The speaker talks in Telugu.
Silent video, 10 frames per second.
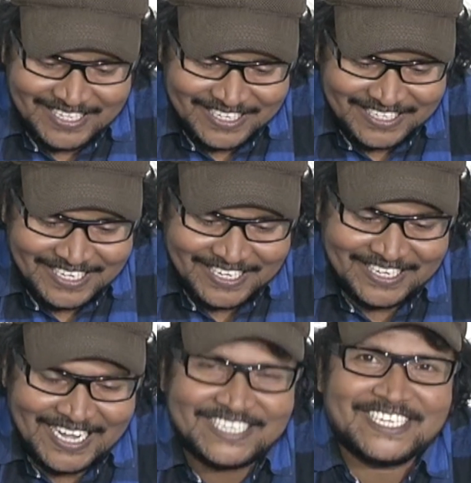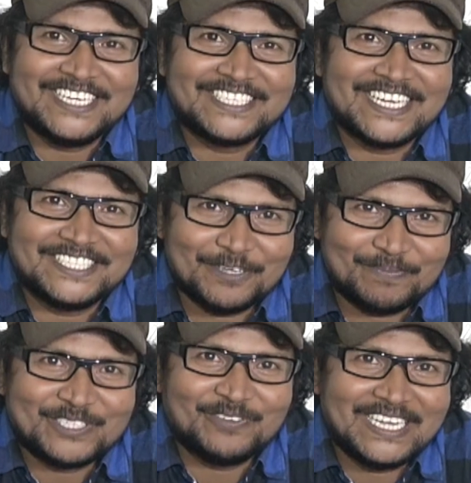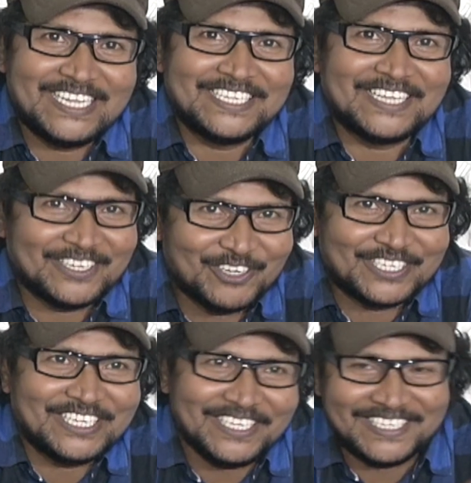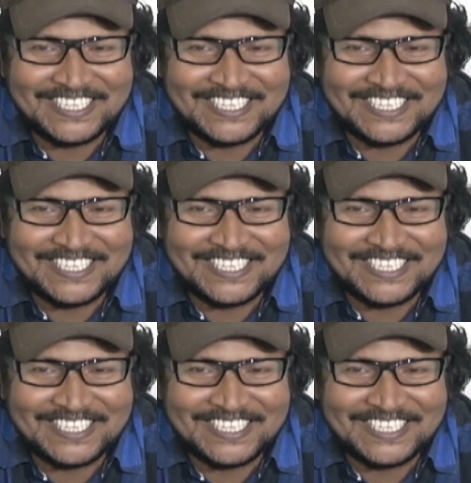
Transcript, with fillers: దానికి నైట్ స్టడీస్ కని చెప్పేసి వెళ్ళి ఎగ్గొట్టి